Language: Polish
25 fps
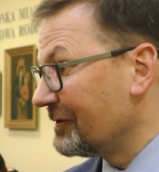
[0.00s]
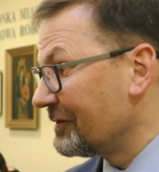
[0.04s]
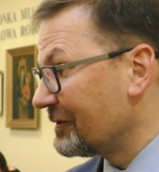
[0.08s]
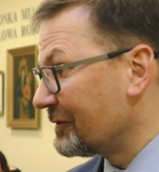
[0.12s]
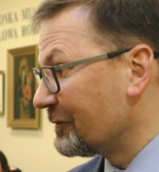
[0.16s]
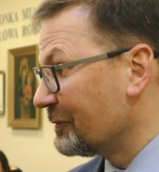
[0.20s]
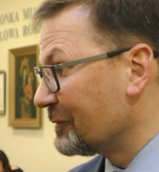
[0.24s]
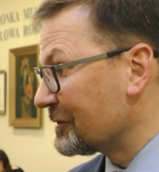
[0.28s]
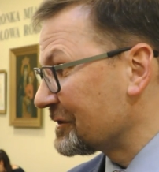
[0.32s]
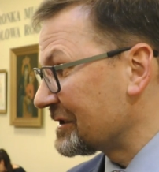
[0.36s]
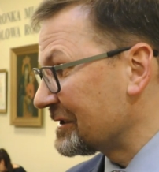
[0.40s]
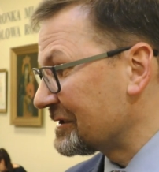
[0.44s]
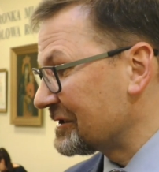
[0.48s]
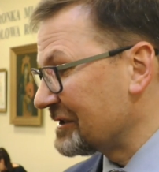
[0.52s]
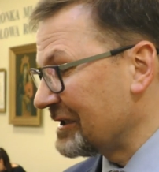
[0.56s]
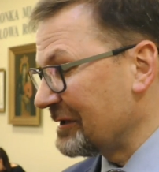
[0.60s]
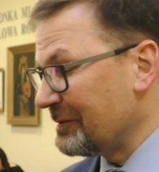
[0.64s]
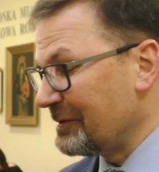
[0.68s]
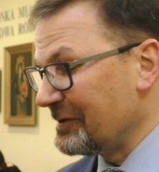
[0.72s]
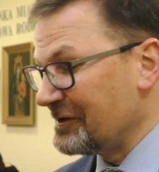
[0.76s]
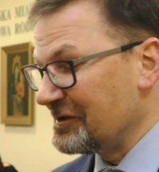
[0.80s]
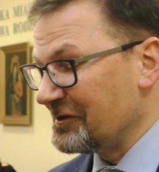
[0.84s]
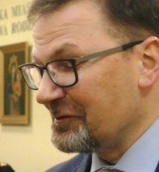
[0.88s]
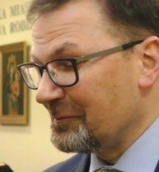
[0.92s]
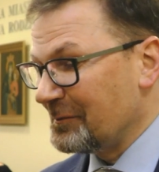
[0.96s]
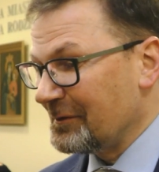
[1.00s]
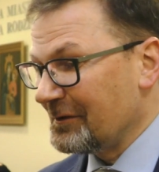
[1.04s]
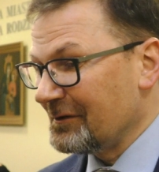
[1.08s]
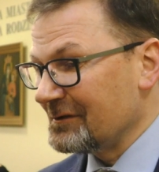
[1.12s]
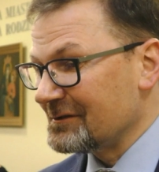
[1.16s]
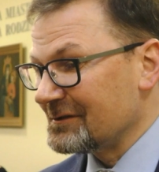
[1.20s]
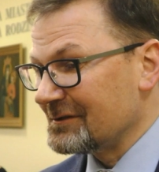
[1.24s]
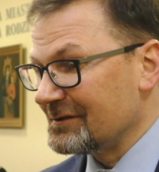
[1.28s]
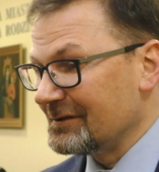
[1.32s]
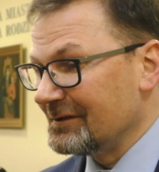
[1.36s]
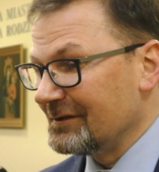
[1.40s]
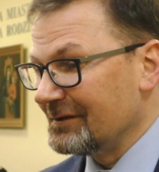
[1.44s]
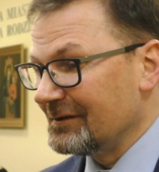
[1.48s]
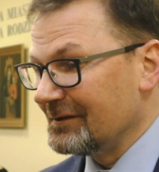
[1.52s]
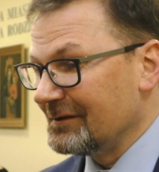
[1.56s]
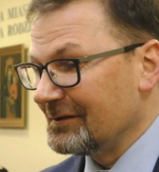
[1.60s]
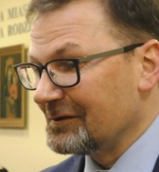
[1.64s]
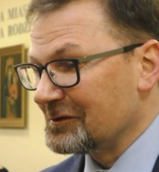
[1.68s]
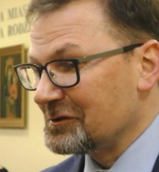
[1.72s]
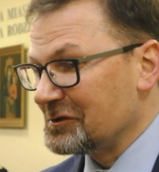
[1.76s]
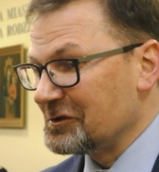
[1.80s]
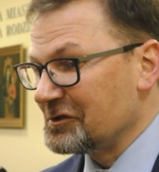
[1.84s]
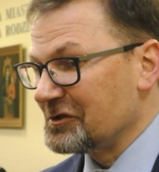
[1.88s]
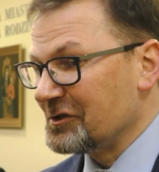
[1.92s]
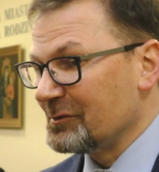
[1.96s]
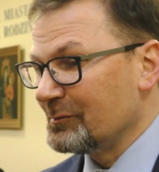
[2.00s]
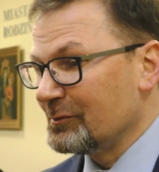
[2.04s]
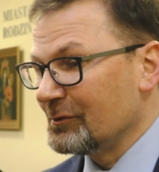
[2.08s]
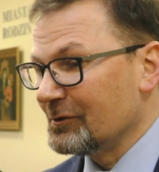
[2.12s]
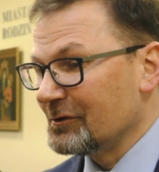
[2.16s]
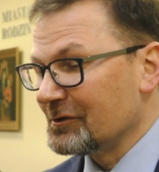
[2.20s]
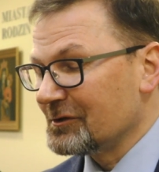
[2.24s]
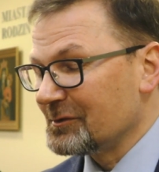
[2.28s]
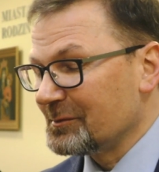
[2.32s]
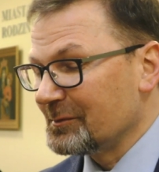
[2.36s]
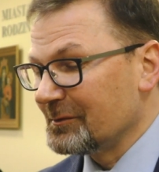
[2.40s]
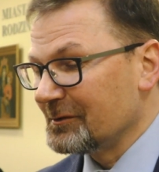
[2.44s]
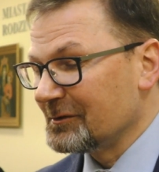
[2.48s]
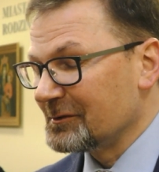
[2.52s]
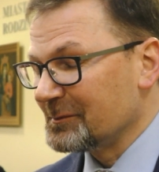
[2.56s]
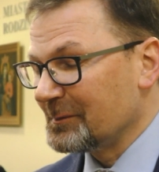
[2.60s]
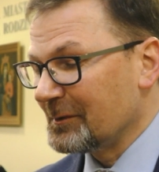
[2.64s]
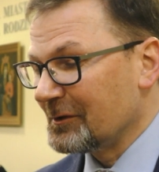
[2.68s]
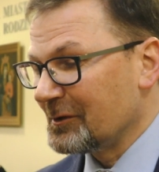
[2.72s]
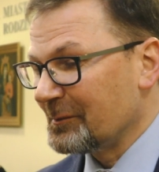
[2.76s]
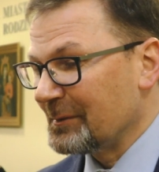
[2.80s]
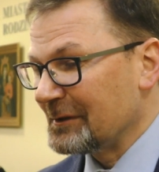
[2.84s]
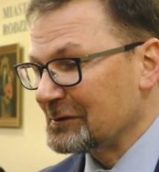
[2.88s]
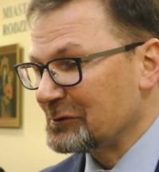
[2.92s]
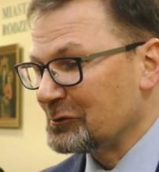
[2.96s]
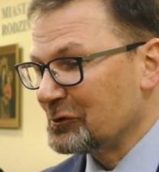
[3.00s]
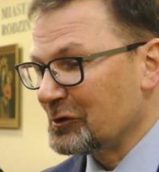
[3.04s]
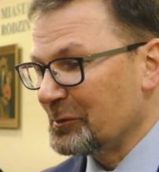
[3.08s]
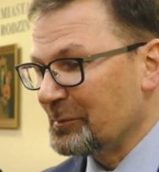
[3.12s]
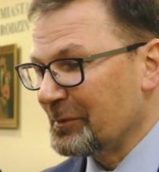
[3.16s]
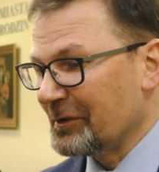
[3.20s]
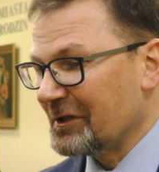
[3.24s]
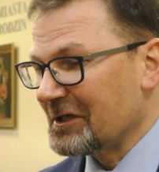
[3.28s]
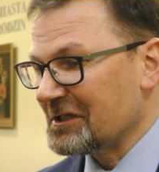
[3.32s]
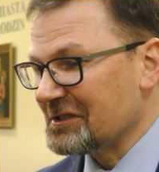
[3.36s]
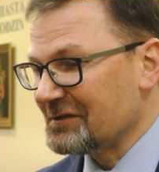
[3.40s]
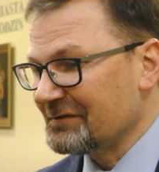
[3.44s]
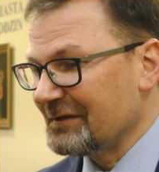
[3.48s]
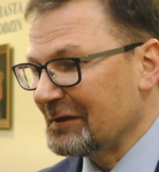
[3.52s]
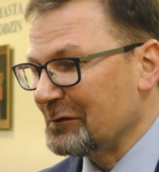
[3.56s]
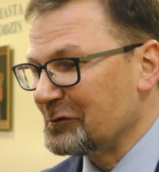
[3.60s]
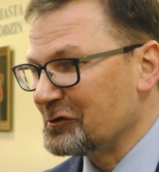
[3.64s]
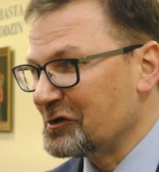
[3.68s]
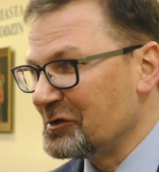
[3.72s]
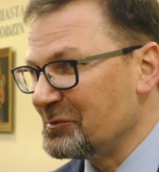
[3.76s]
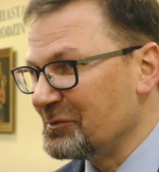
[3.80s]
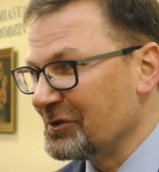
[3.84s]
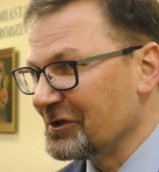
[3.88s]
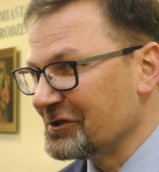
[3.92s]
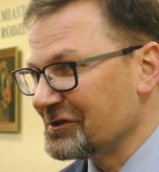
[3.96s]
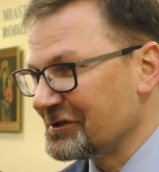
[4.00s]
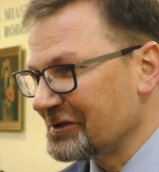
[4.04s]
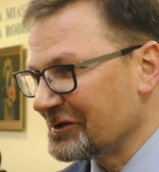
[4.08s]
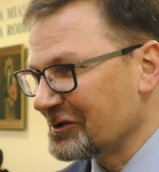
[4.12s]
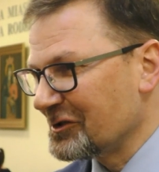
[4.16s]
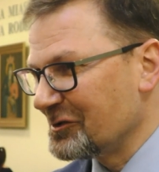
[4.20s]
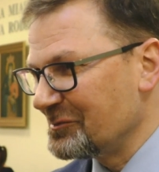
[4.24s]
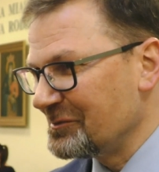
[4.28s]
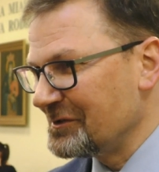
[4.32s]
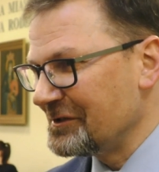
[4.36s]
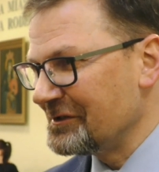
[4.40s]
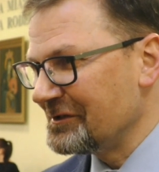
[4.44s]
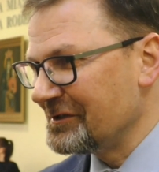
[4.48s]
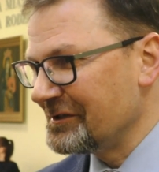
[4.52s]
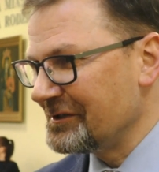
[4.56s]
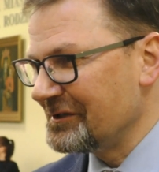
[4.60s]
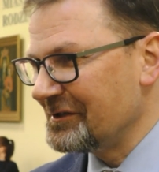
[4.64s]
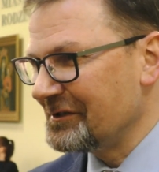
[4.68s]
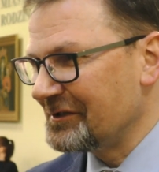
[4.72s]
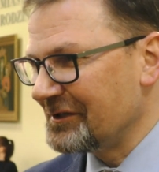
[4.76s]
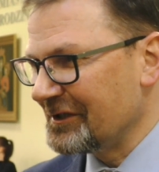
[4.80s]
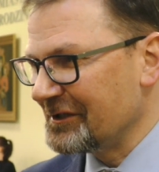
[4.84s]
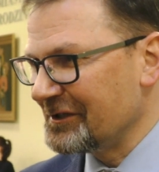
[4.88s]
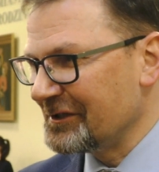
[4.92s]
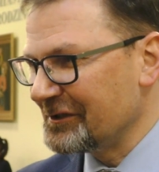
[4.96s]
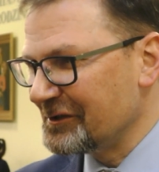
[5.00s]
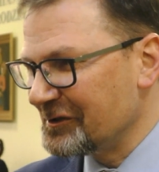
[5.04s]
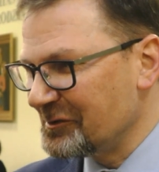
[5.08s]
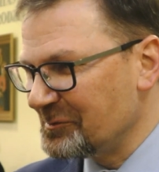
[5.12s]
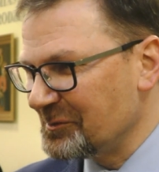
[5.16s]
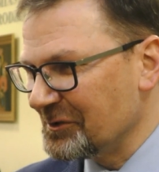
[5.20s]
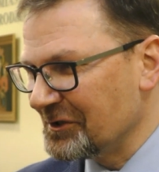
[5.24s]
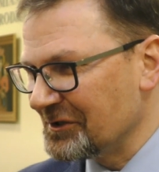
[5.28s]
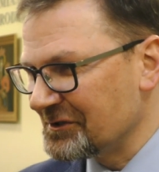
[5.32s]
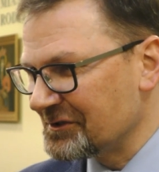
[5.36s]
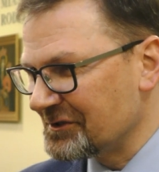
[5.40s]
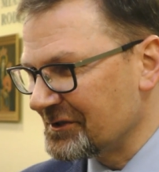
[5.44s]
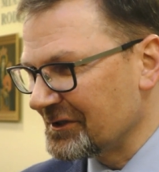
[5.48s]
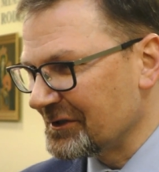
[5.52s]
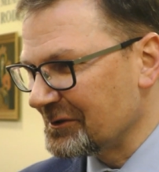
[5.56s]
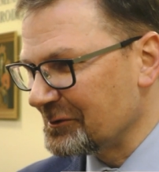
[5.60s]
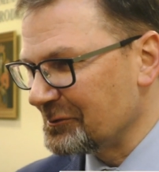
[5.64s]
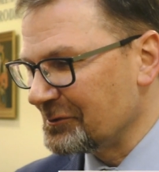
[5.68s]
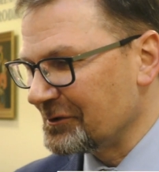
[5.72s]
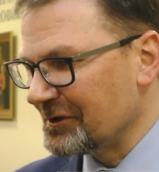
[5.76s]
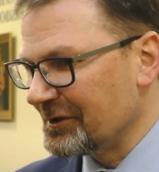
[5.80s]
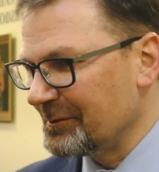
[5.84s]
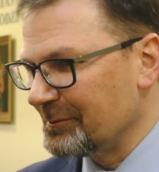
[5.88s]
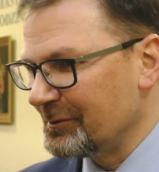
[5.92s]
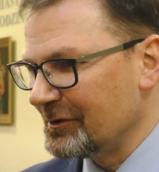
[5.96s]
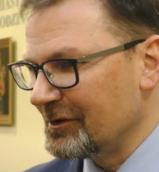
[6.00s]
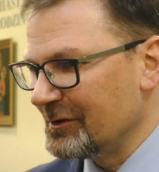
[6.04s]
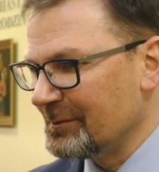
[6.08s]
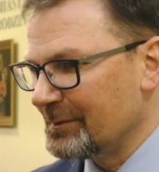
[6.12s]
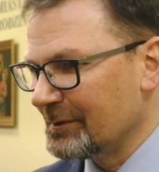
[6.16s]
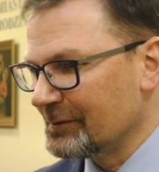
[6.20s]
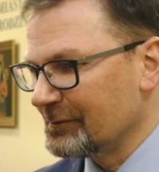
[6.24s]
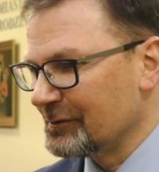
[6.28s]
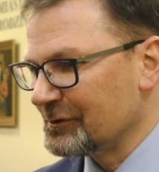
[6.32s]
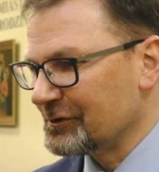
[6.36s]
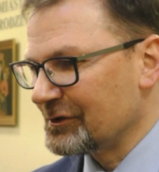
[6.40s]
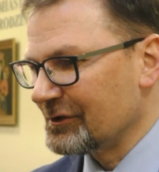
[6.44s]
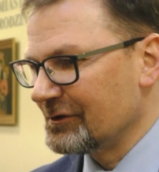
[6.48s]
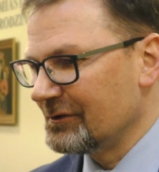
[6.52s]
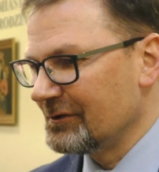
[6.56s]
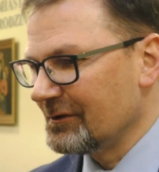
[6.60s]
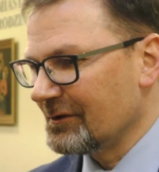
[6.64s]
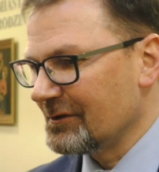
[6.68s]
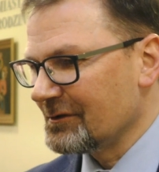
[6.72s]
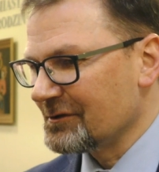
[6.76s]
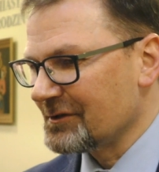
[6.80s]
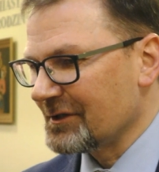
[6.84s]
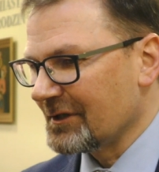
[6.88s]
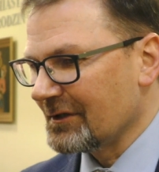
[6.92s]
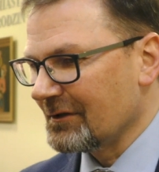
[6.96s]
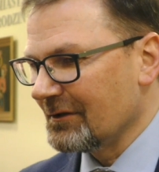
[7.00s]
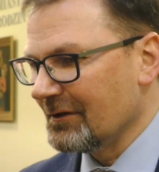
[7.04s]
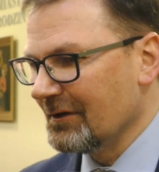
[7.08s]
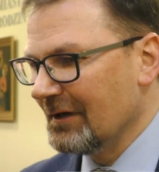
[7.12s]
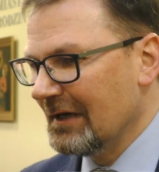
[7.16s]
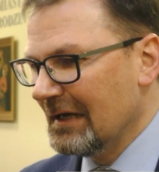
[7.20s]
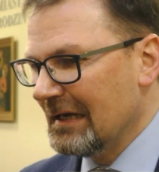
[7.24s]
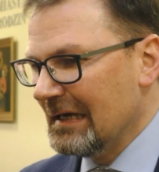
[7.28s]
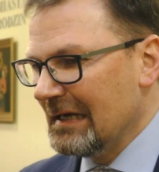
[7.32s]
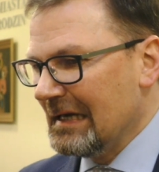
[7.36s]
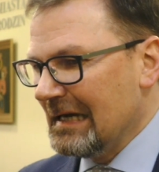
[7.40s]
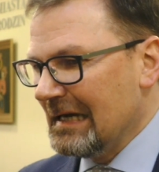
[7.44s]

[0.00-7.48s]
e, tu można trzeba powiedzieć wprost, e, oczywiście było sporo prac, które pokazywały dymiące kominy i te niedymiące, które były podłączone do Koseko,